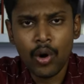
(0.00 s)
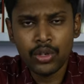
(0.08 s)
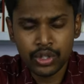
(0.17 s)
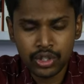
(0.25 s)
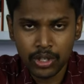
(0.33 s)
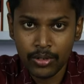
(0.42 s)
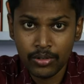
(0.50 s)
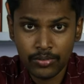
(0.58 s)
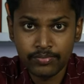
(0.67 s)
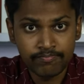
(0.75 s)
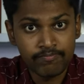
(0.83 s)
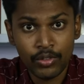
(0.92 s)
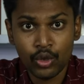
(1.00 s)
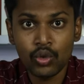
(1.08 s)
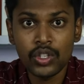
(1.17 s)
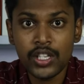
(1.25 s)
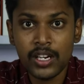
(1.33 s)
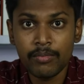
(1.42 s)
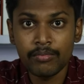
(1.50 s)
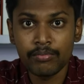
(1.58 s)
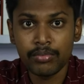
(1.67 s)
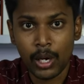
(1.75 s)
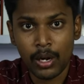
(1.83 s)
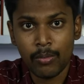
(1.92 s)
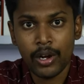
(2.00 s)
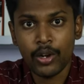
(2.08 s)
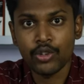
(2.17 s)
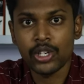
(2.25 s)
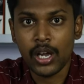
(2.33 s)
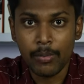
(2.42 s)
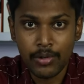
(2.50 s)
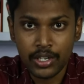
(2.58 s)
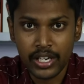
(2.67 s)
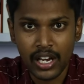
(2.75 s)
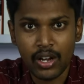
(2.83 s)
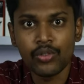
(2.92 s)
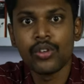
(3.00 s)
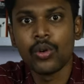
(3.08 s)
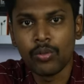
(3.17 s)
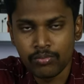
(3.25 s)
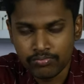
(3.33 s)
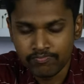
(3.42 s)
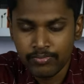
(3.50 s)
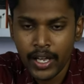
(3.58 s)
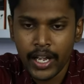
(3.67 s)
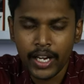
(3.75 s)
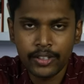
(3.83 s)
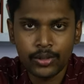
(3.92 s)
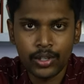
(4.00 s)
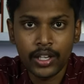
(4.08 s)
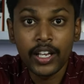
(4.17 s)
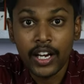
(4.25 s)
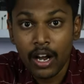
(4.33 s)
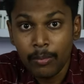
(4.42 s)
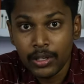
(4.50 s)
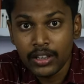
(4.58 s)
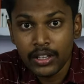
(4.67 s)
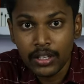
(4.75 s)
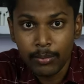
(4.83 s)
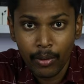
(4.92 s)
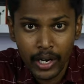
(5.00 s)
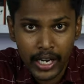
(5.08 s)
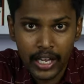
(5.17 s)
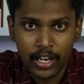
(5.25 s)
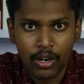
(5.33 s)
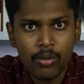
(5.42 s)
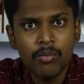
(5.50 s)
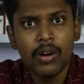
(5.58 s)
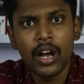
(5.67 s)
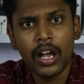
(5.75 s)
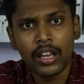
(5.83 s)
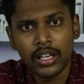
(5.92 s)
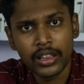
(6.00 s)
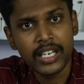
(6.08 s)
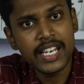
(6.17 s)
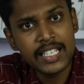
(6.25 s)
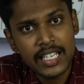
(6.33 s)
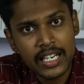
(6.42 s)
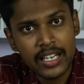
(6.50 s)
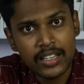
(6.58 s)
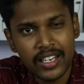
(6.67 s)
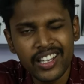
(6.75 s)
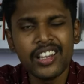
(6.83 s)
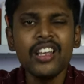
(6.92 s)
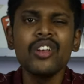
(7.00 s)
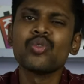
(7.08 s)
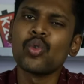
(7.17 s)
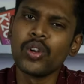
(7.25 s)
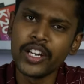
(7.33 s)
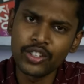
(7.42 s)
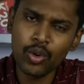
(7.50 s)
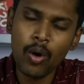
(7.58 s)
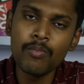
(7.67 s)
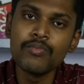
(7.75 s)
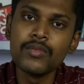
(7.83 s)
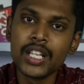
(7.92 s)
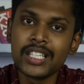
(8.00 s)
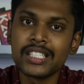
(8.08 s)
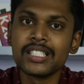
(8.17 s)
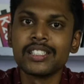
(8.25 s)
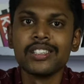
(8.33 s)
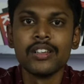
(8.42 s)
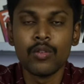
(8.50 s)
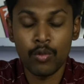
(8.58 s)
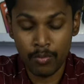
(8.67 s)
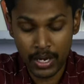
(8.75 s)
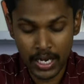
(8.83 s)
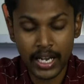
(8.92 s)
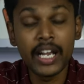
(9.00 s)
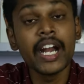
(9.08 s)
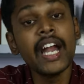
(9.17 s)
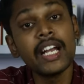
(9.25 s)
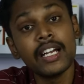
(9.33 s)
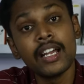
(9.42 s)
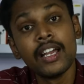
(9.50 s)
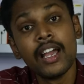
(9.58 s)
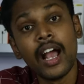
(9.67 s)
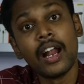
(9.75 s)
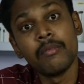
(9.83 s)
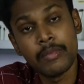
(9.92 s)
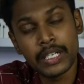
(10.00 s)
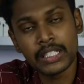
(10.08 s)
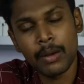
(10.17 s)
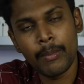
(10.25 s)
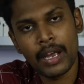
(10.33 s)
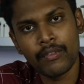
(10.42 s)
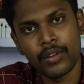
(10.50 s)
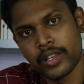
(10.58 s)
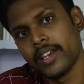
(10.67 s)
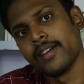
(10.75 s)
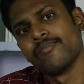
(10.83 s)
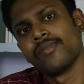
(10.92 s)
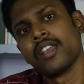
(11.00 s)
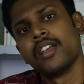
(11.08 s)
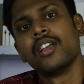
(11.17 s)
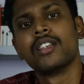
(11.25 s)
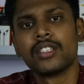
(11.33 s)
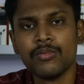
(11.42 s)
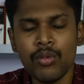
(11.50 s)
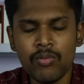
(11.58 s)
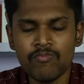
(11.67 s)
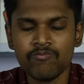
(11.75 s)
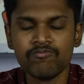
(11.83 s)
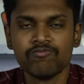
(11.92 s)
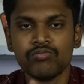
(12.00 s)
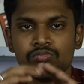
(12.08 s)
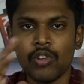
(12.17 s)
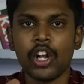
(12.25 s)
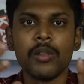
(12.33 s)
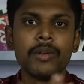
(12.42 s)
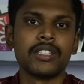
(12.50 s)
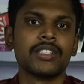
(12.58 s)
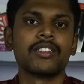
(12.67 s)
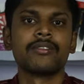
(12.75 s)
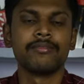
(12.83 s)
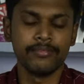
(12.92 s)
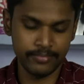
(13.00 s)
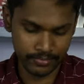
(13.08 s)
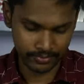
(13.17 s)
அஃப்கோர்ஸ் சுசீந்திரம் படம்னாலே கொஞ்சம் கமர்ஷியலாக கொஞ்சம் என்ன சொல்கிறது கிராமத்து பாணியில் இருக்கும் அது டீசர்லேயே தெரியுது ஸோ லெட்ஸ் ஹோப் திஸ் பி எ கிரேட் அண்ட் பெஸ்ட் கம்பேக் ஃபார் த சிம்பு ஆல் தி பெஸ்ட் சார்